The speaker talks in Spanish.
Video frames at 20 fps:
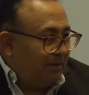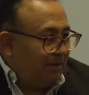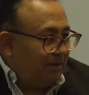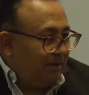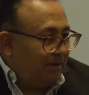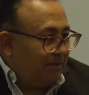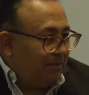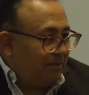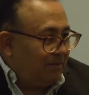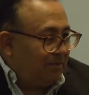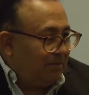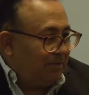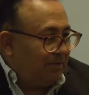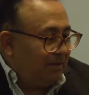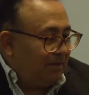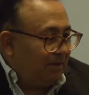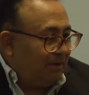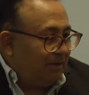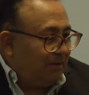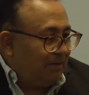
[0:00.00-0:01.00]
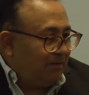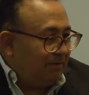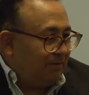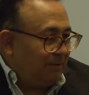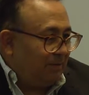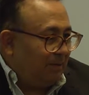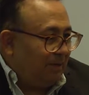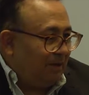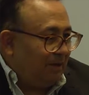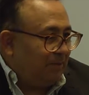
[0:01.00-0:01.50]
digamos, eh,
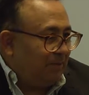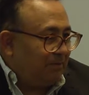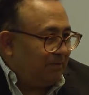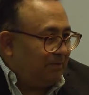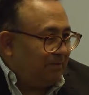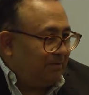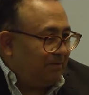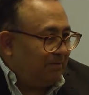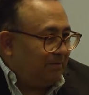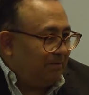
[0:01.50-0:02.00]
si hubiéramos